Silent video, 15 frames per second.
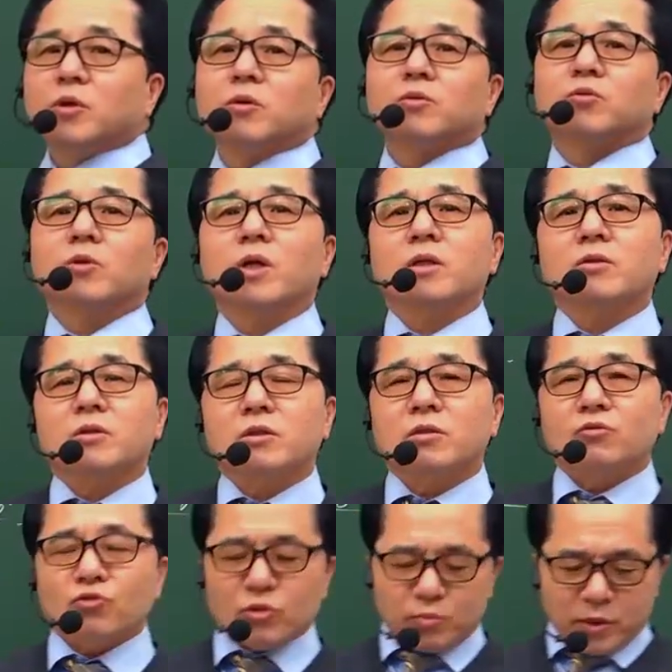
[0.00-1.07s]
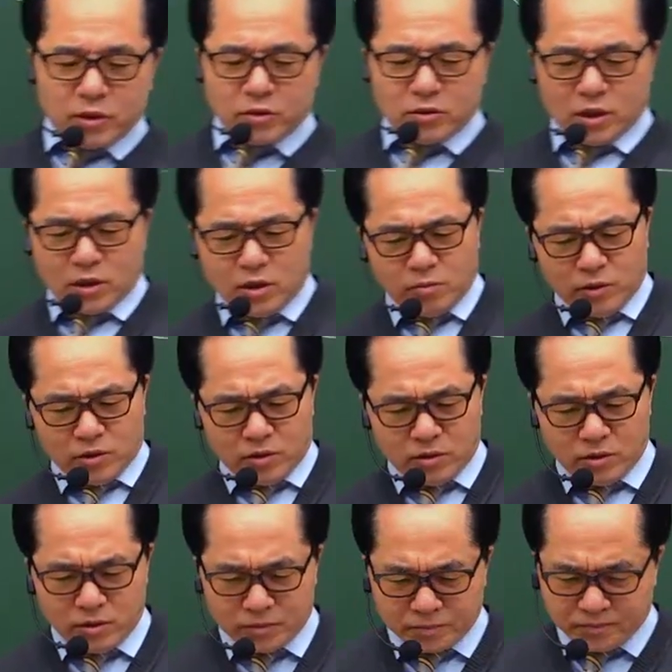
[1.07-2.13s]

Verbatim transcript: 별도의 에너지를 투입해야 된다. 1번이에요.